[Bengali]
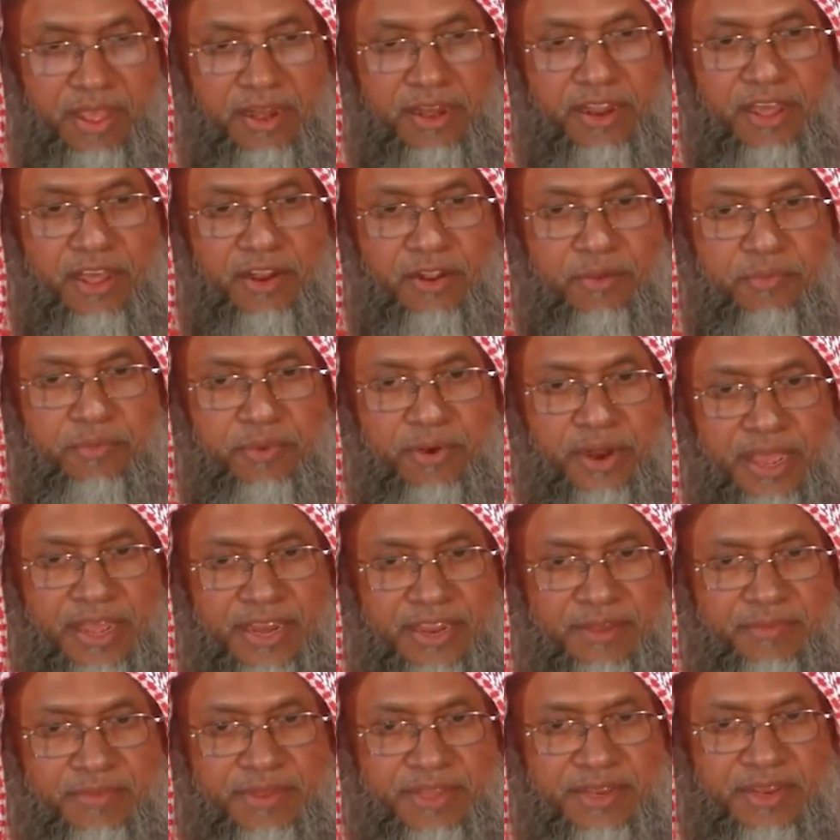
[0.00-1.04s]
আল্লাহ রাবুল
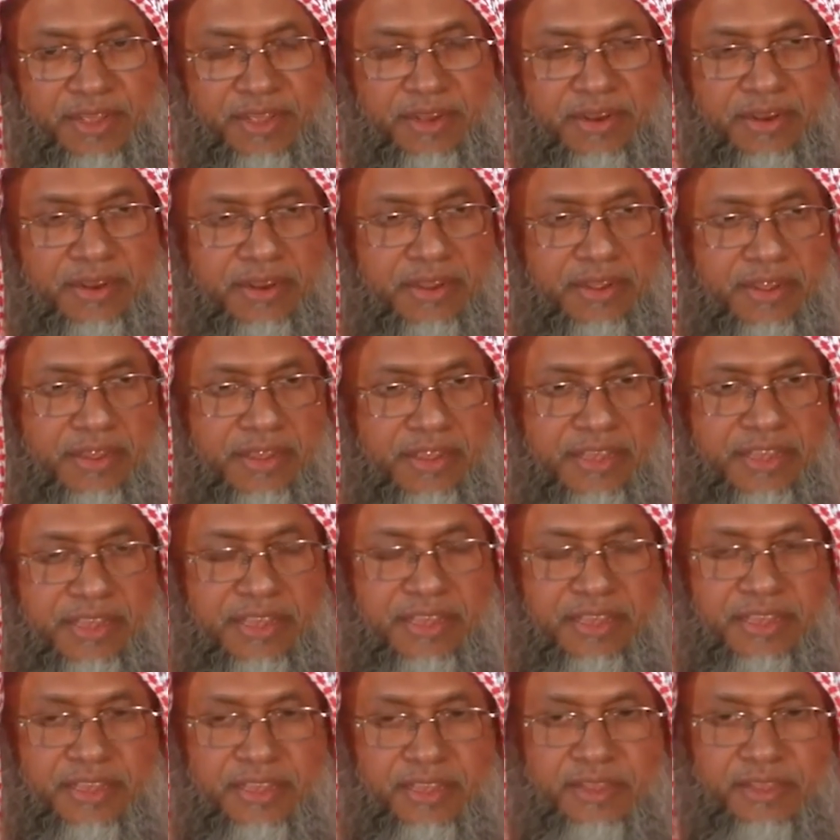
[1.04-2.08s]
আলমিনের
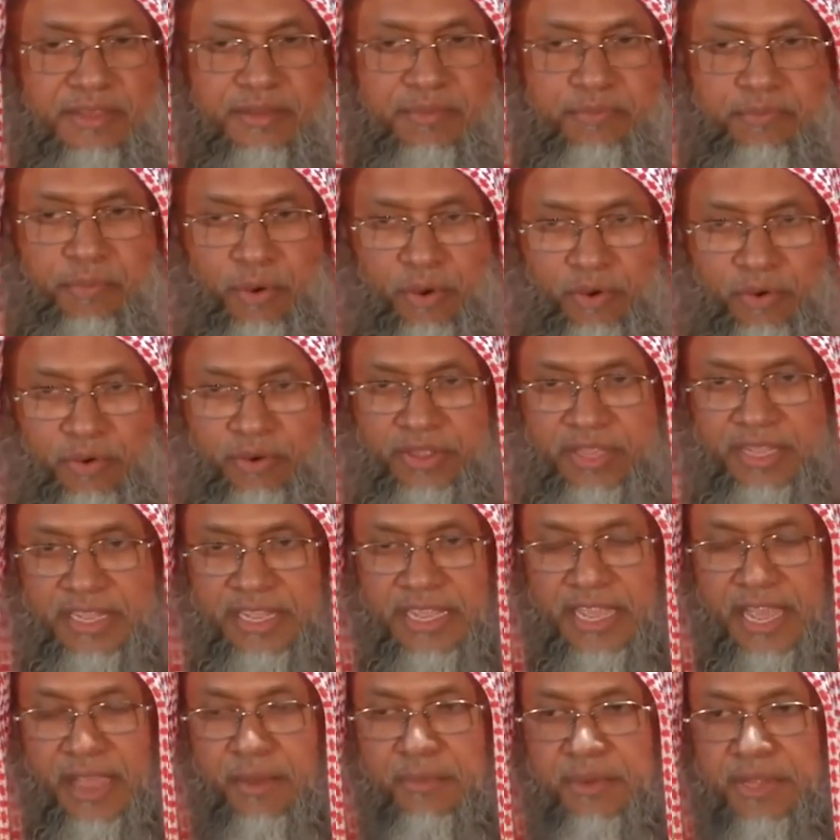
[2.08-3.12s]
পক্ষ
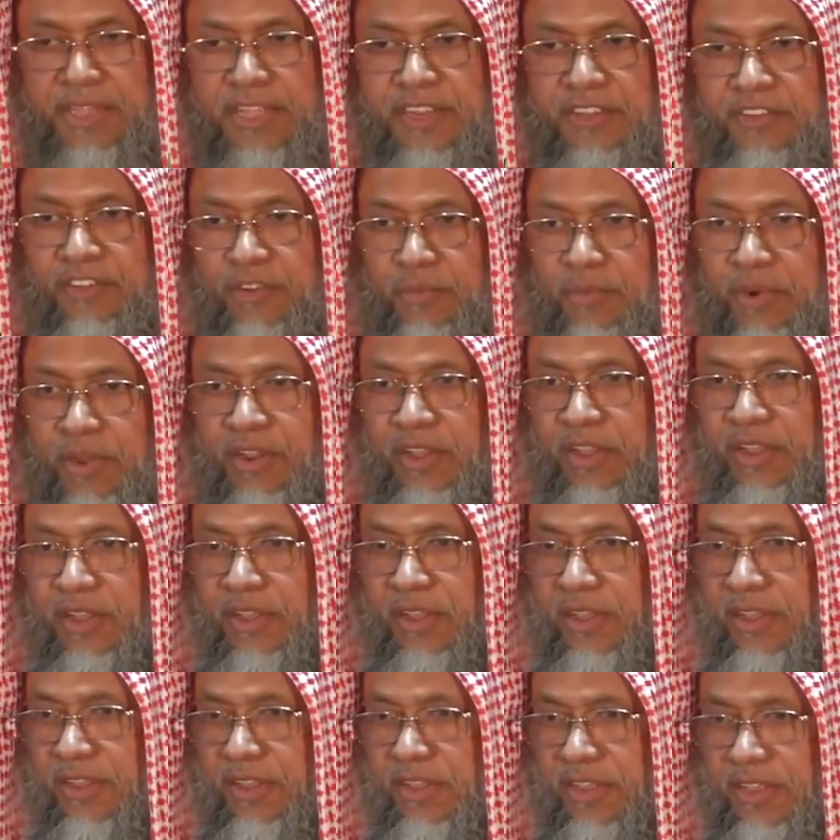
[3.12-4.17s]
থেকে আমাদের জীবনে
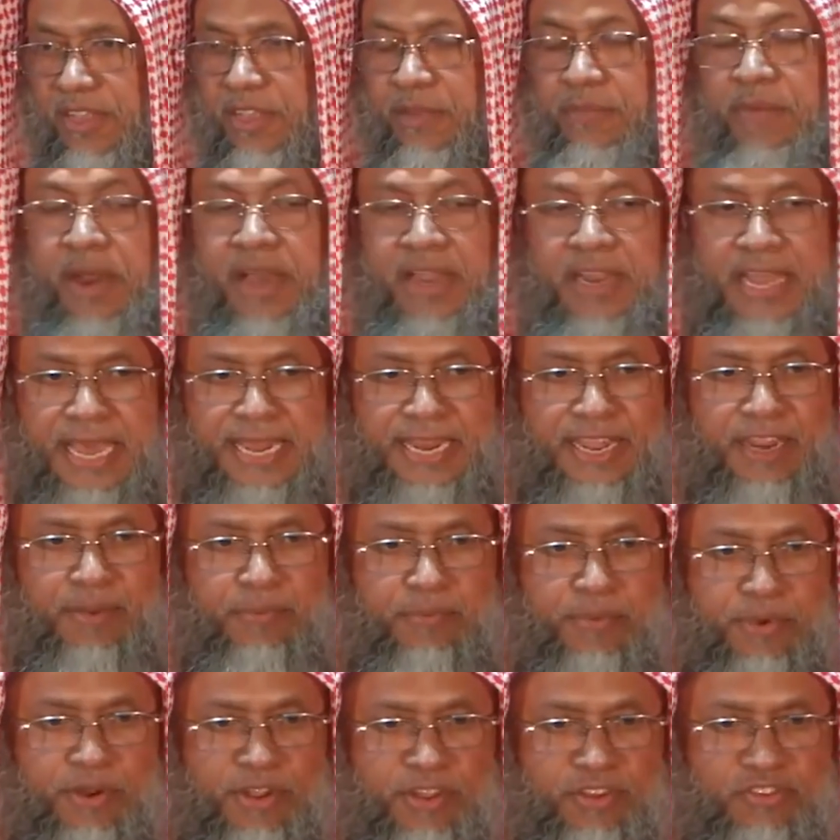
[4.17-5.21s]
ইমান আনার
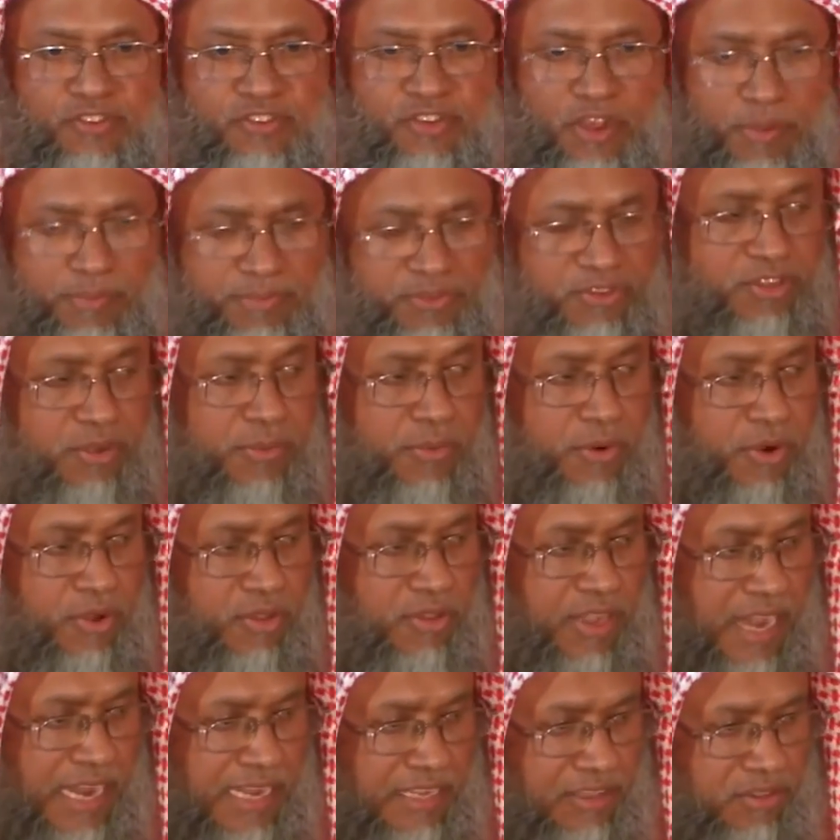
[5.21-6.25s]
পরে সবচেয়ে বড়
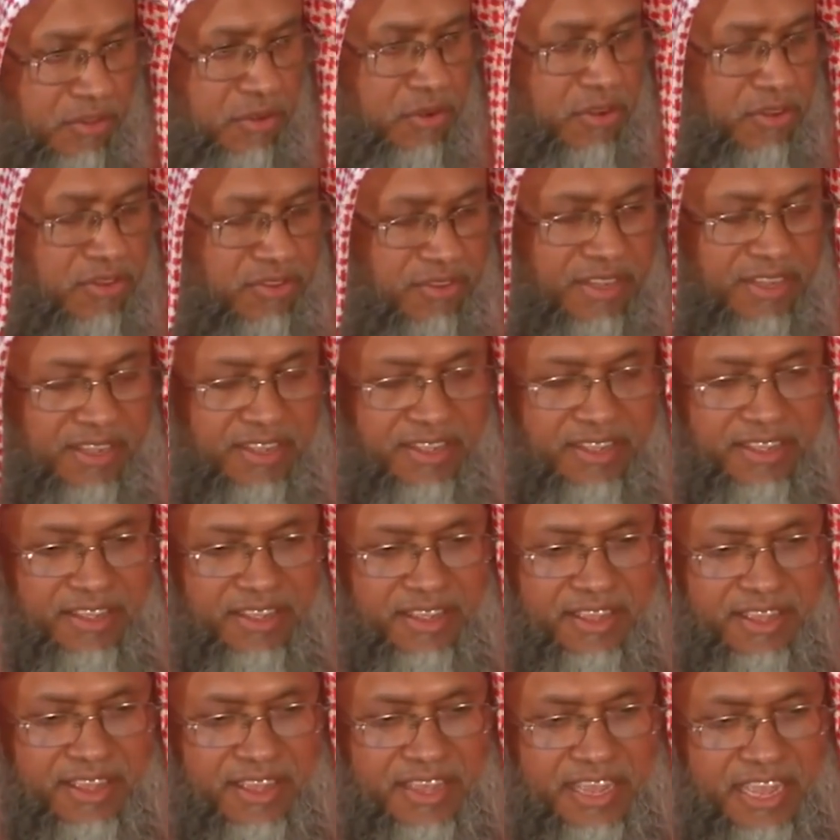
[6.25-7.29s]
দায়িত্ব হচ্ছে
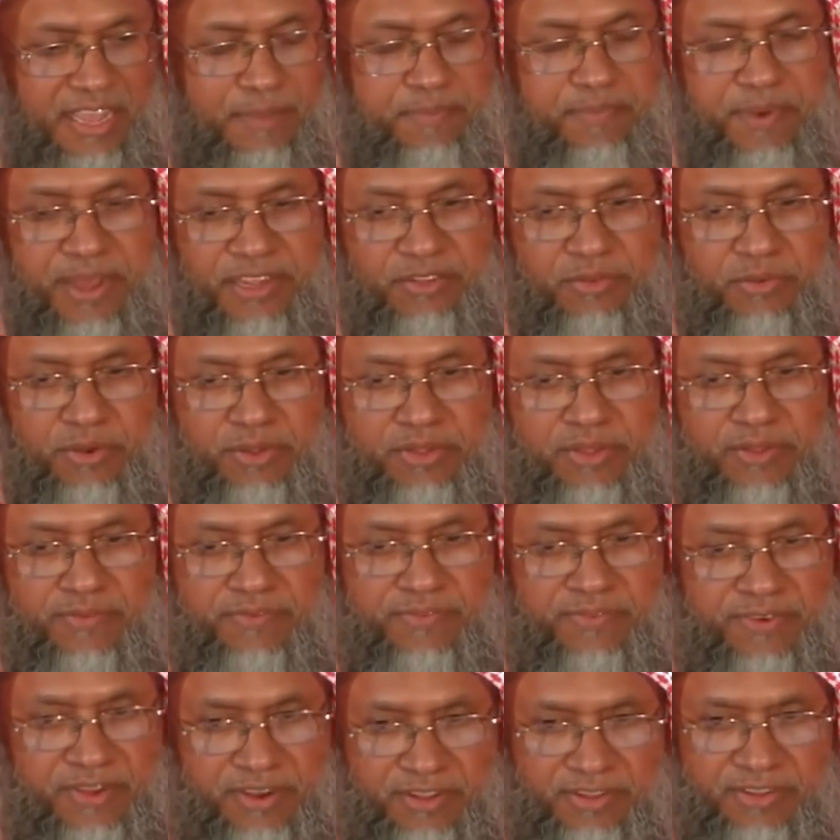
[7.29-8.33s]
এই পাঁচ ওয়াক্ত
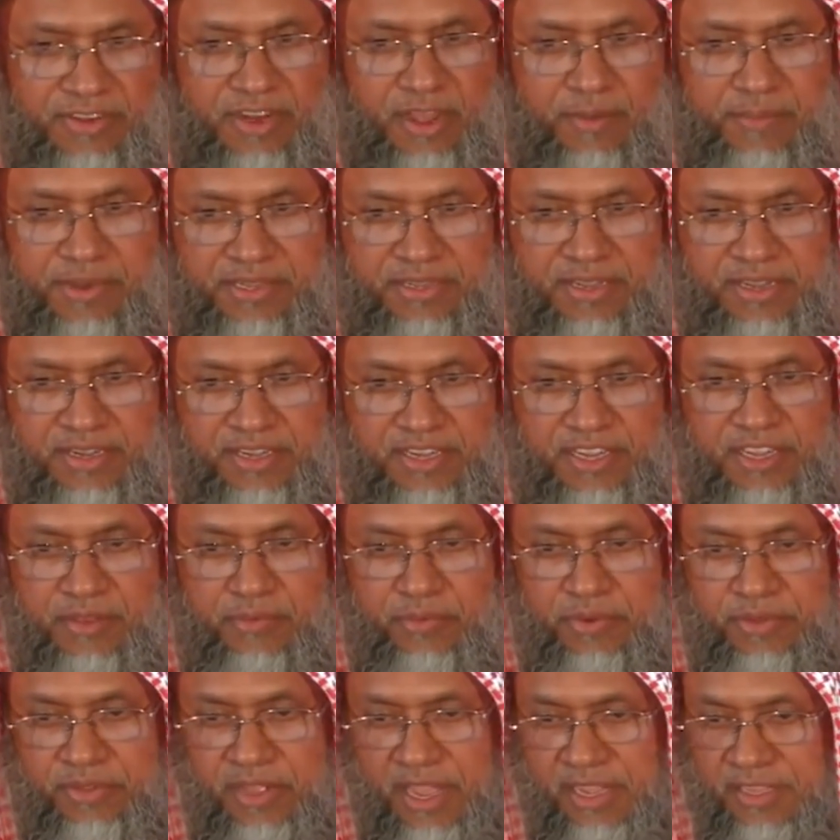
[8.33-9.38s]
ফরজ নামাজকে ঠিক
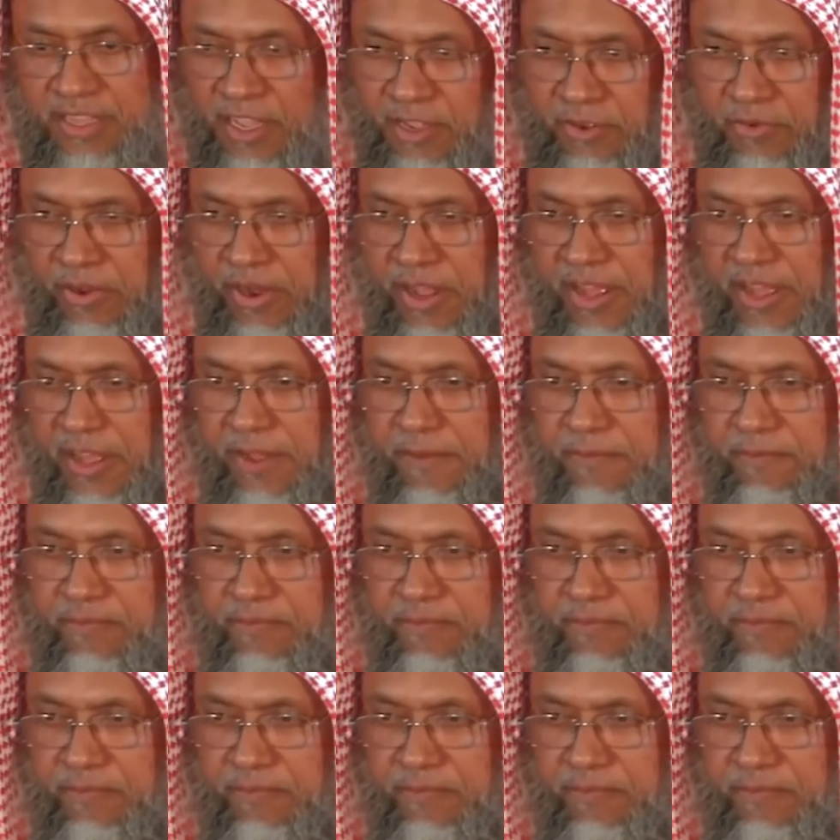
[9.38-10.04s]
মতো আদায় করা